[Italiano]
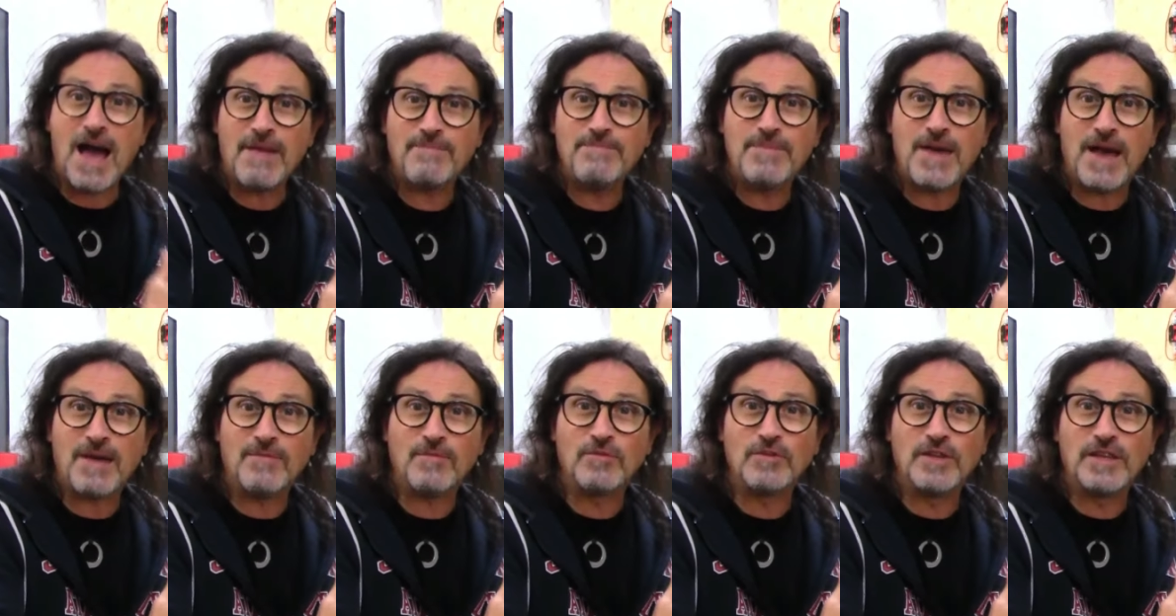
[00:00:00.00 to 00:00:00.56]

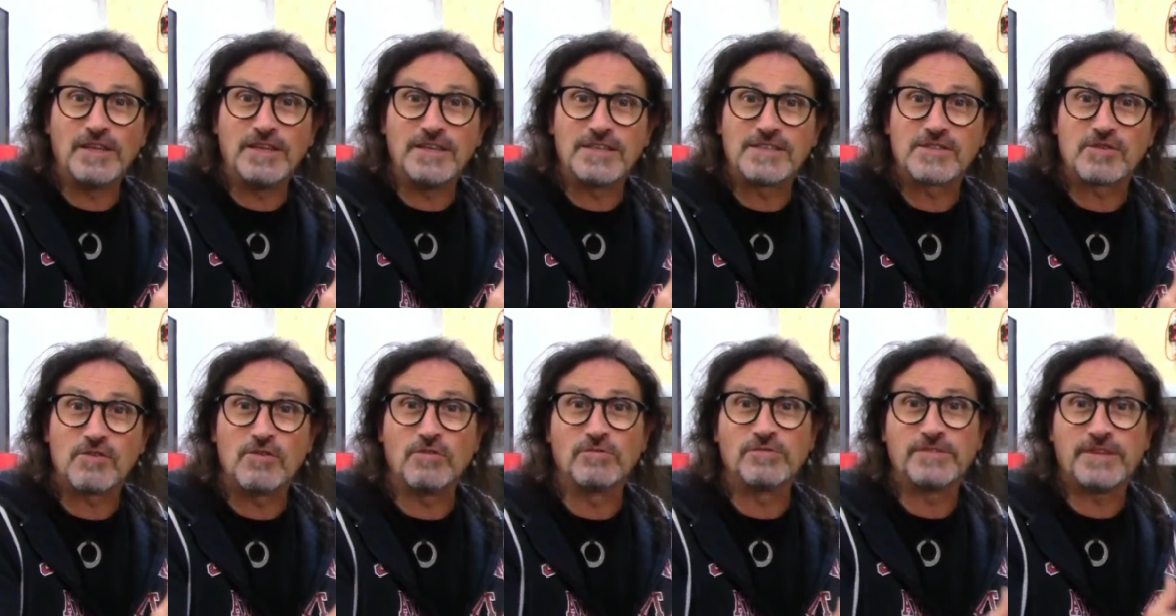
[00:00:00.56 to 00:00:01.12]
abbiamo degli
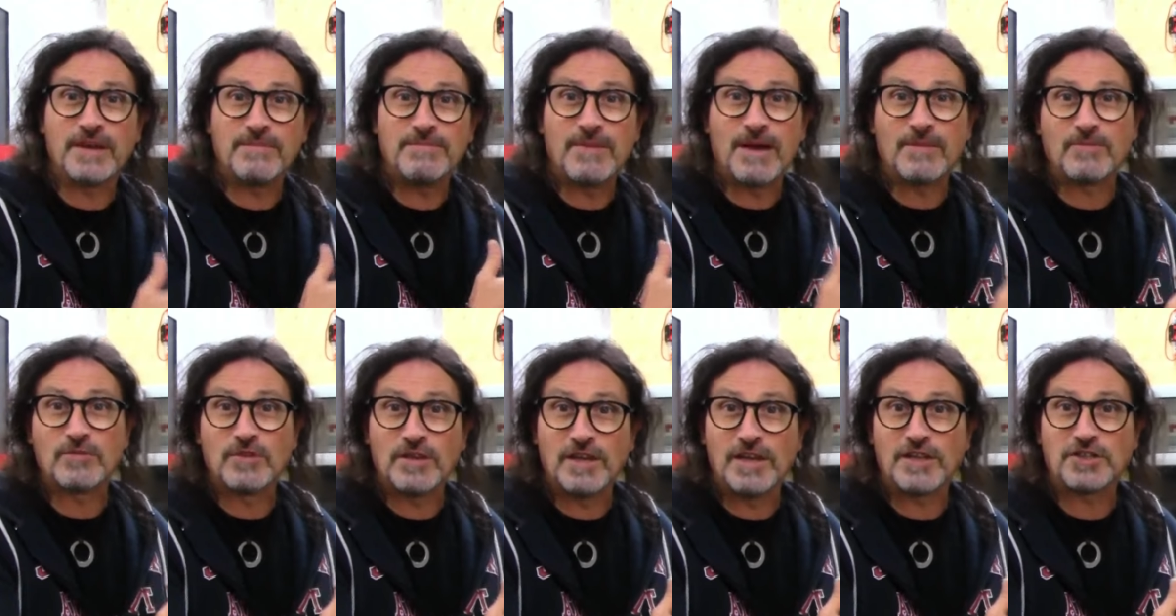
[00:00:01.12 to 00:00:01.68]
sconti,
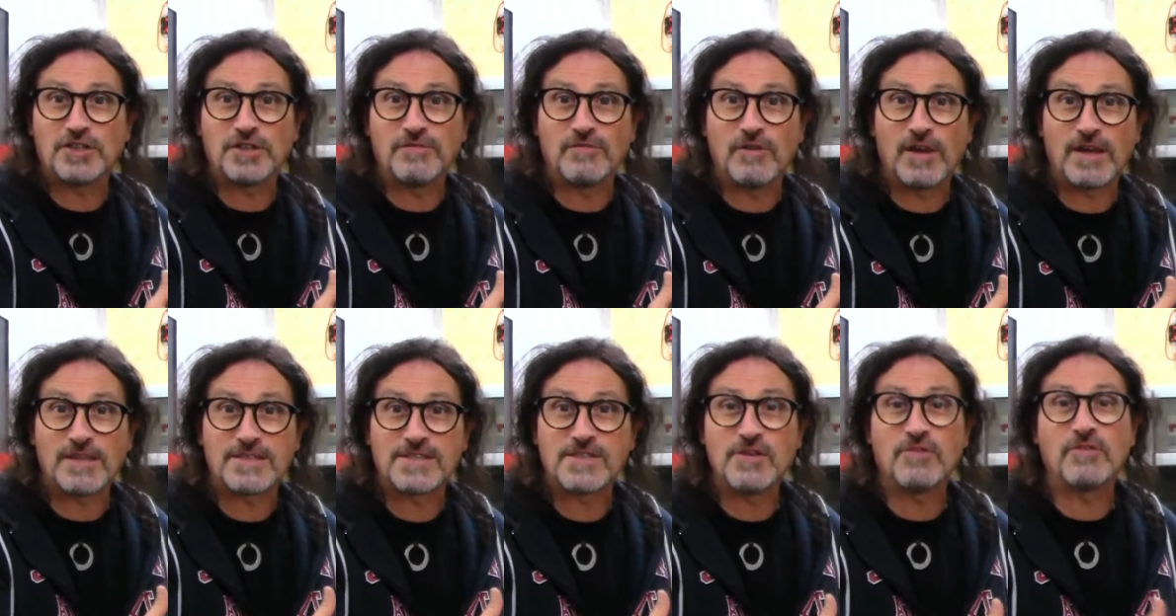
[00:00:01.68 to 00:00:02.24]
abbiamo delle
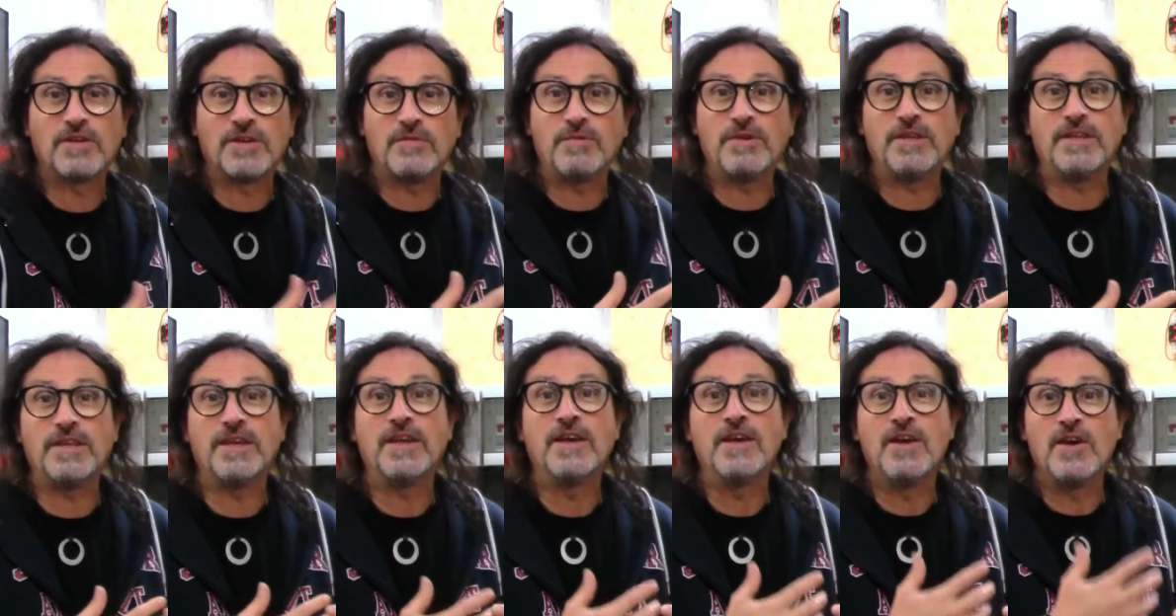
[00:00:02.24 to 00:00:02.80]
agevolazioni,
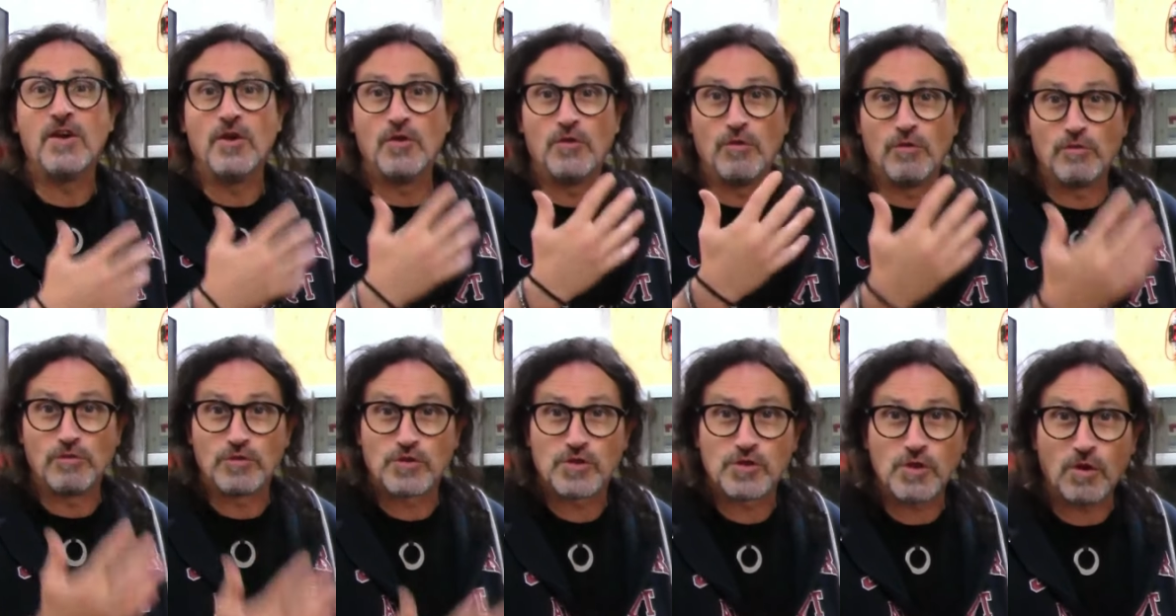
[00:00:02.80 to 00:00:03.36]
quindi
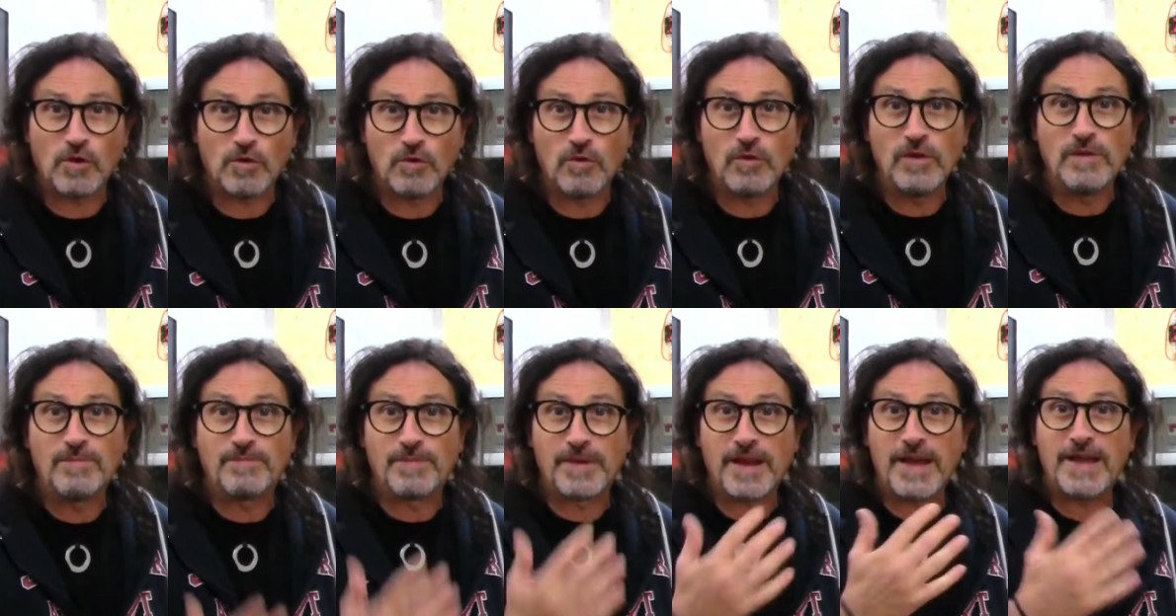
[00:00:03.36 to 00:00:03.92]
non solo
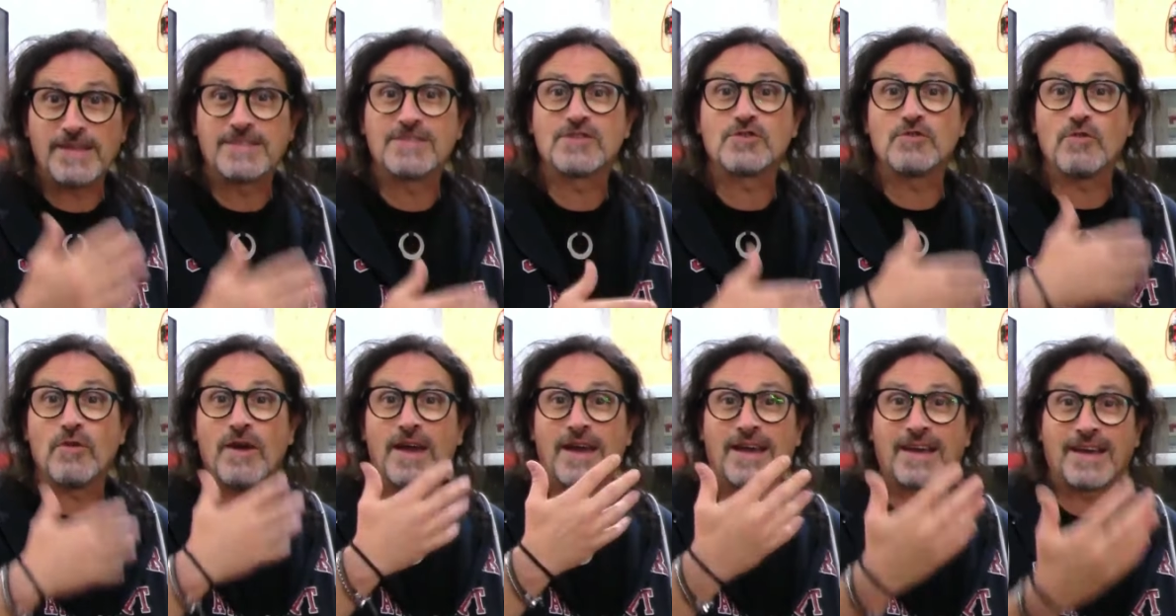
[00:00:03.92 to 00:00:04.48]
il
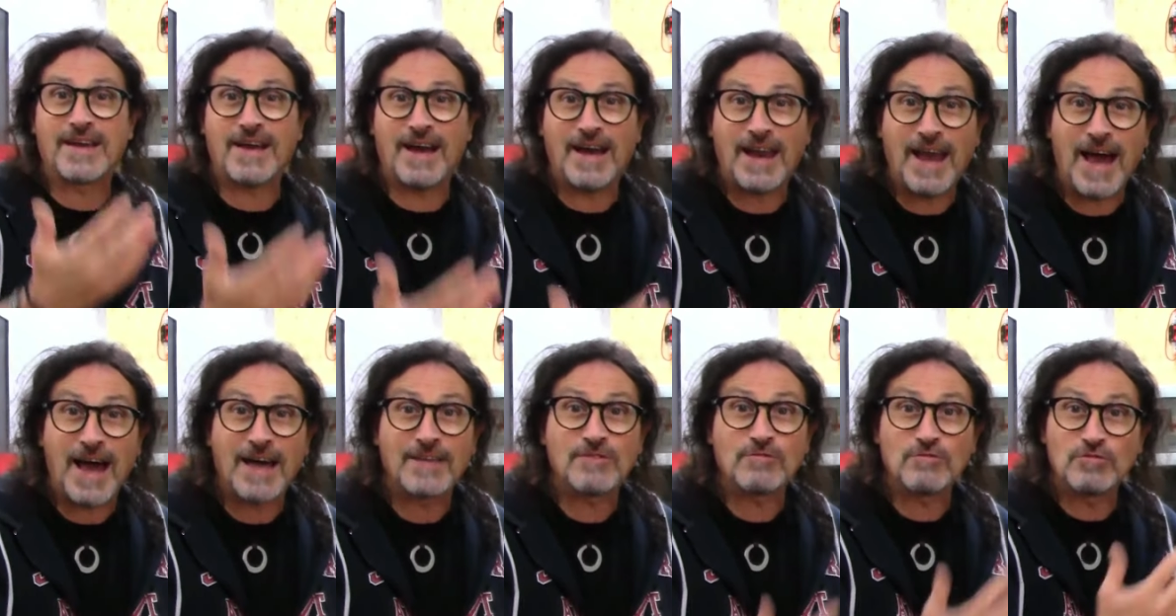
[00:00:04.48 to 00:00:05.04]
prezzo è
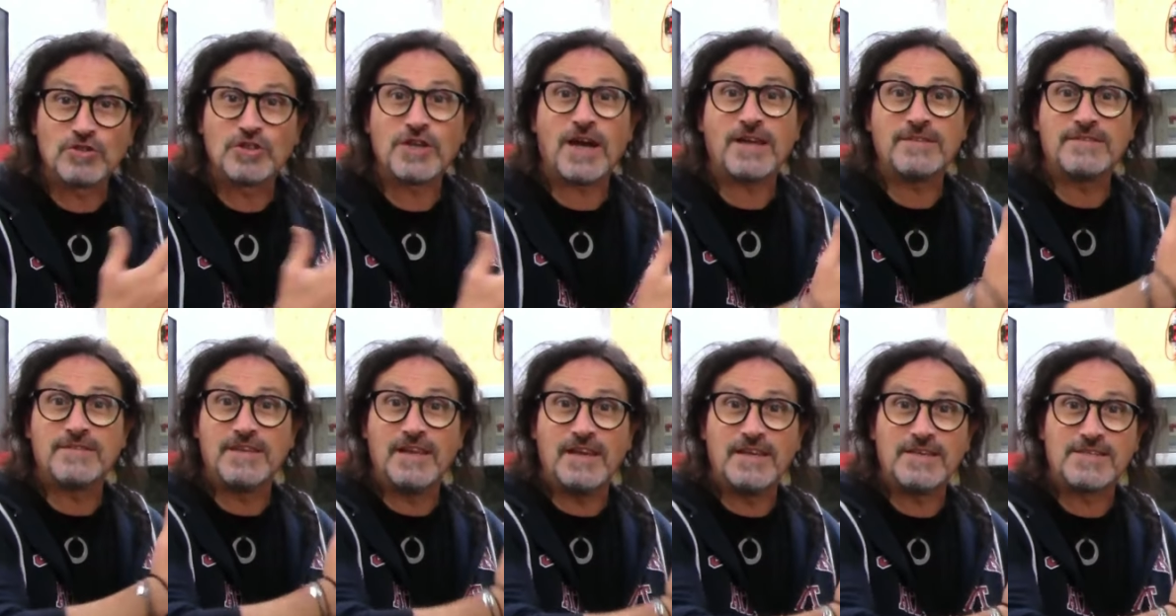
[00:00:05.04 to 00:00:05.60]
calato già
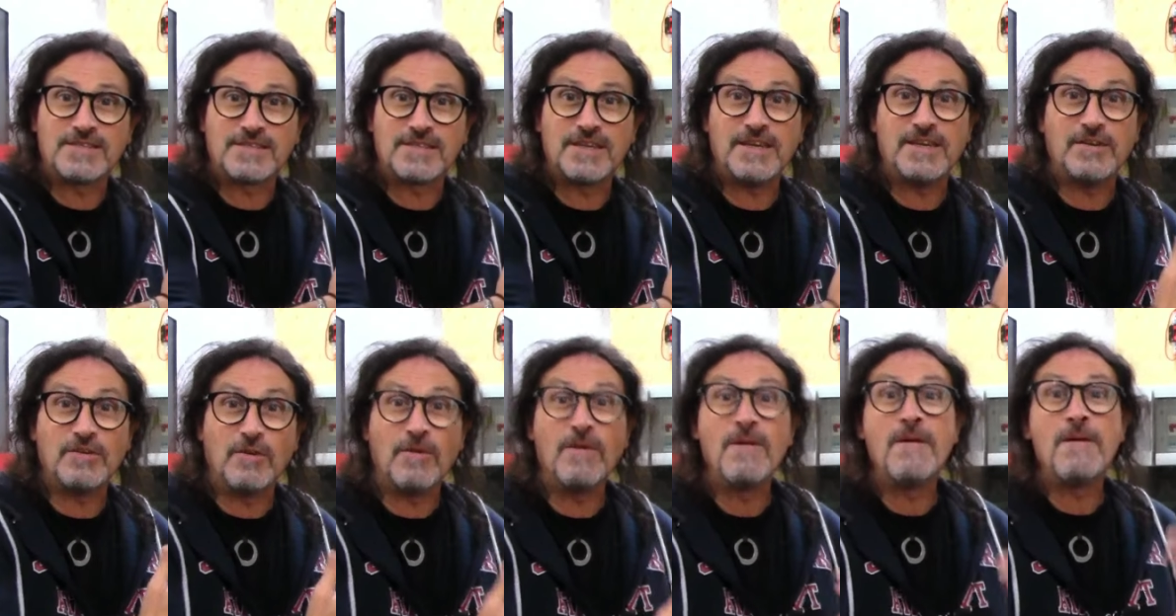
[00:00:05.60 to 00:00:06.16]
di
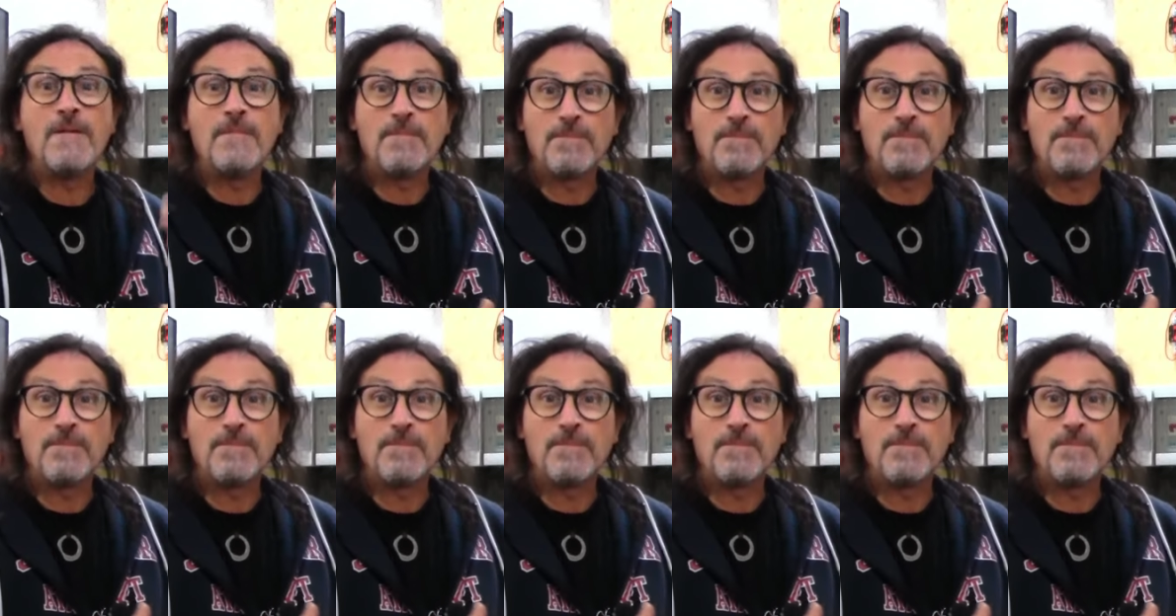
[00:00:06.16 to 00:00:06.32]
listino,